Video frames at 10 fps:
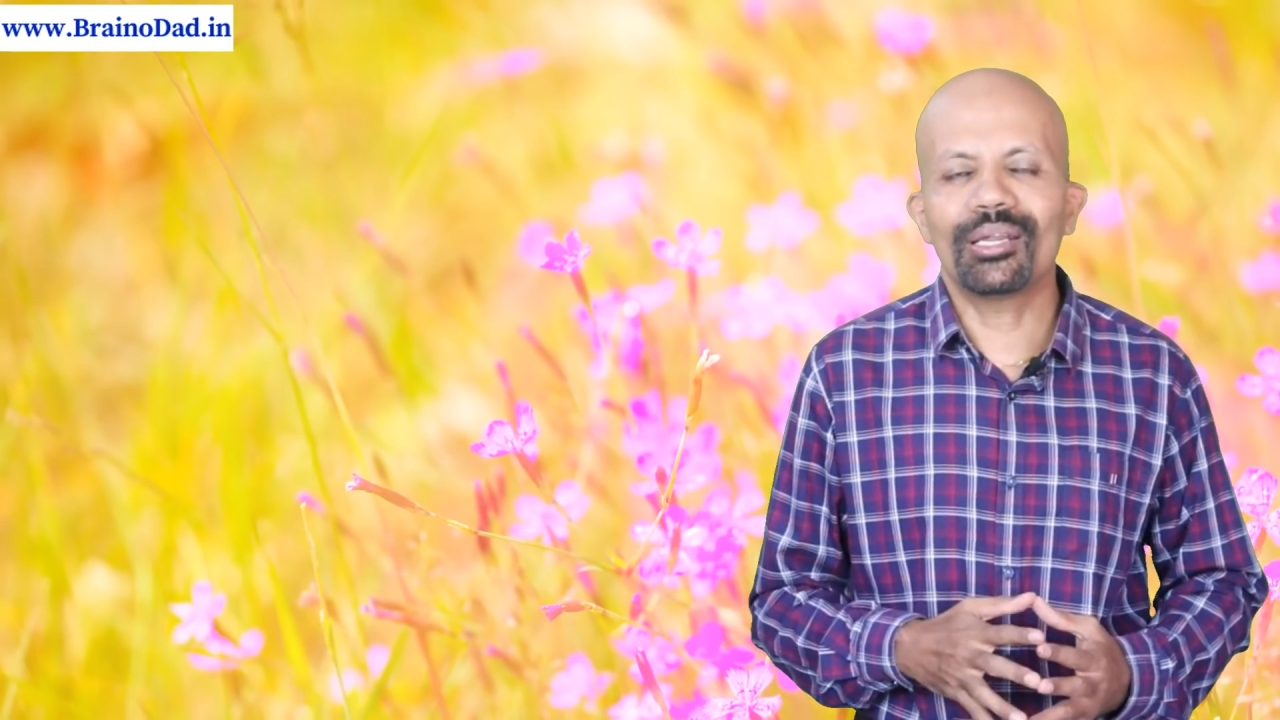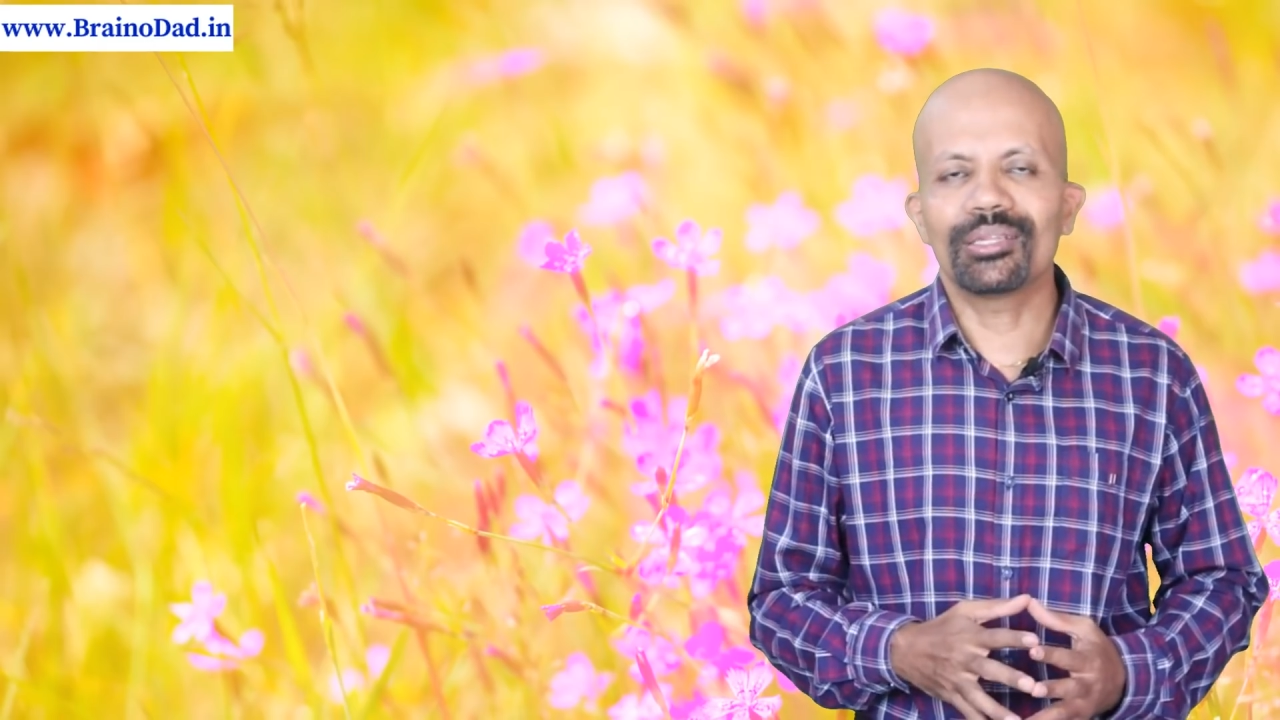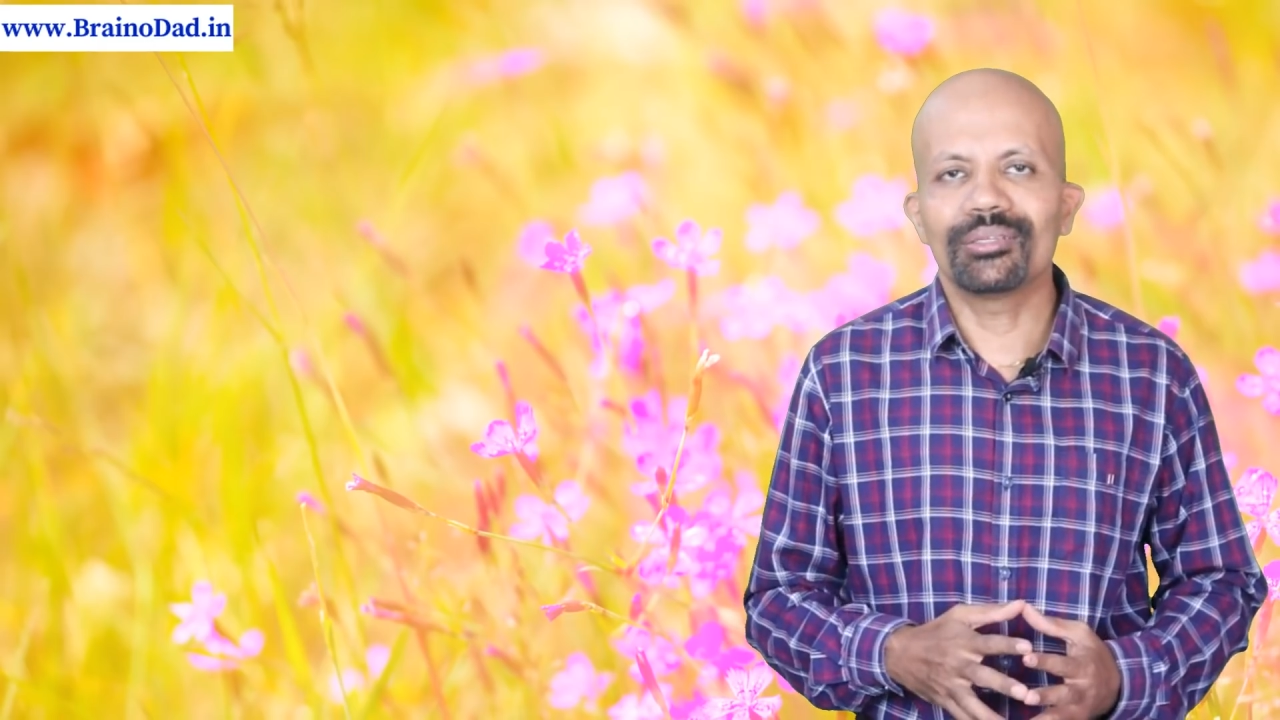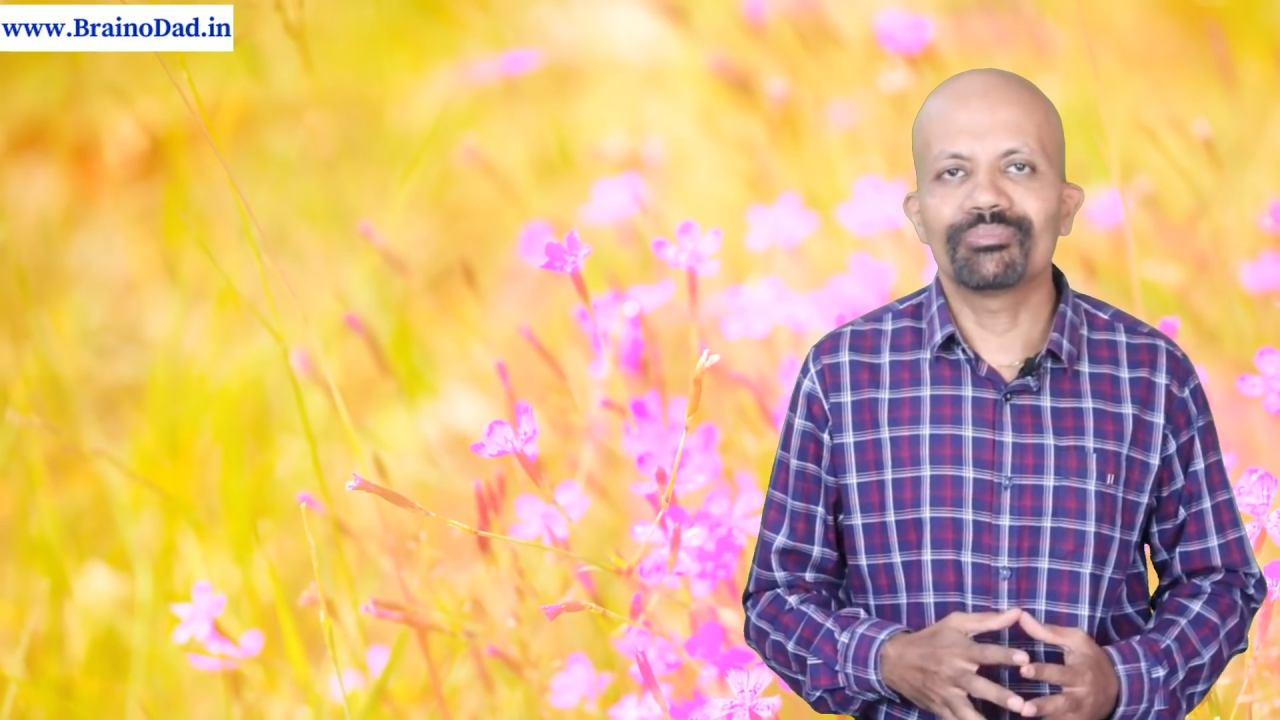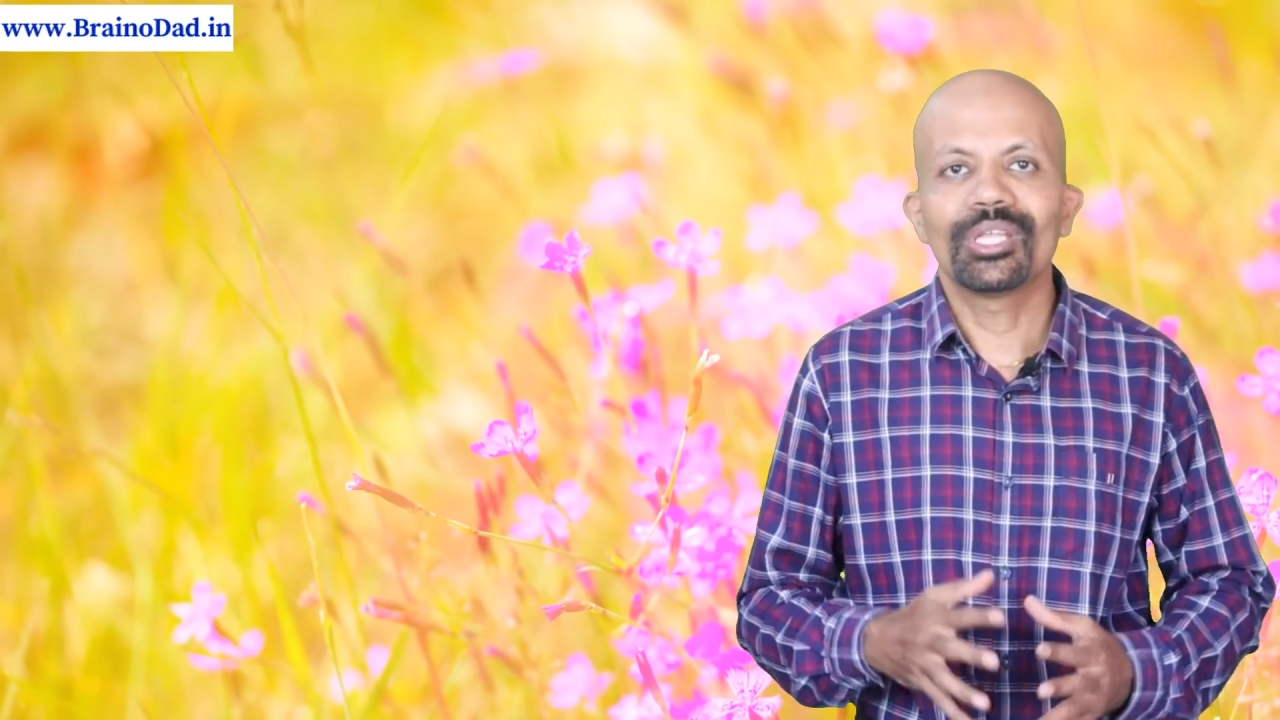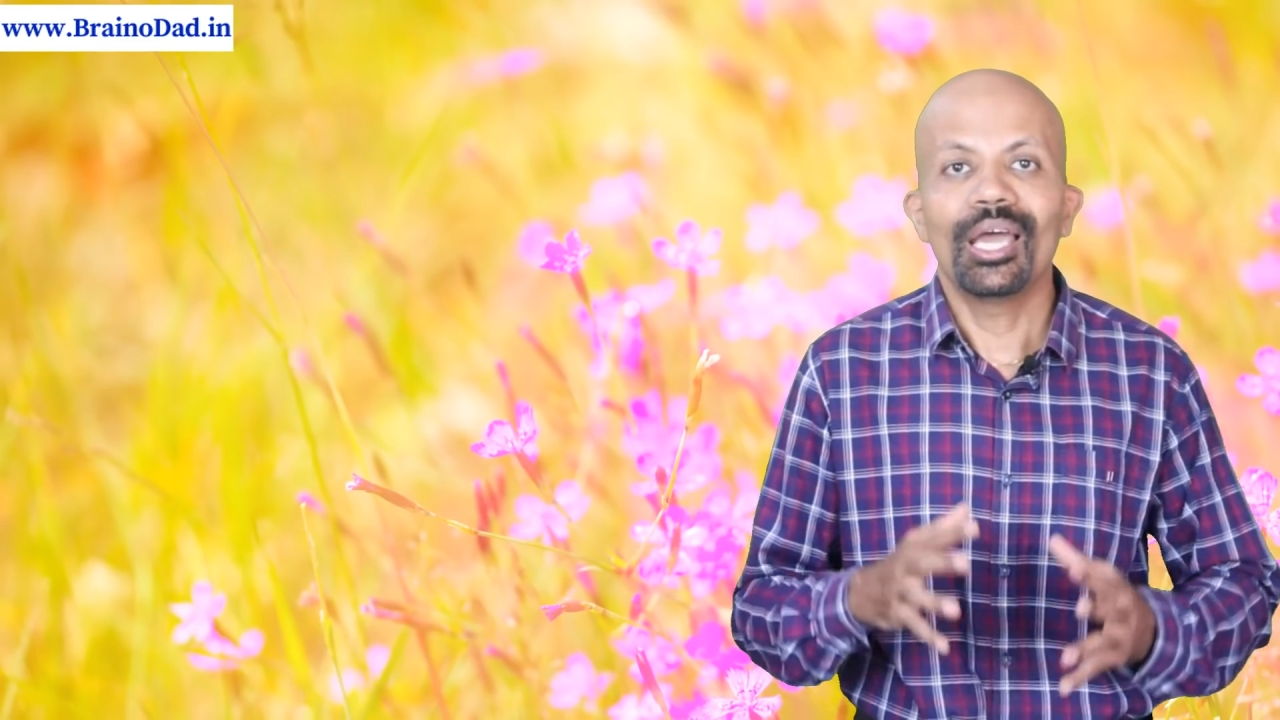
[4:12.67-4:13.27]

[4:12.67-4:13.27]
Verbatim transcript: மாறுது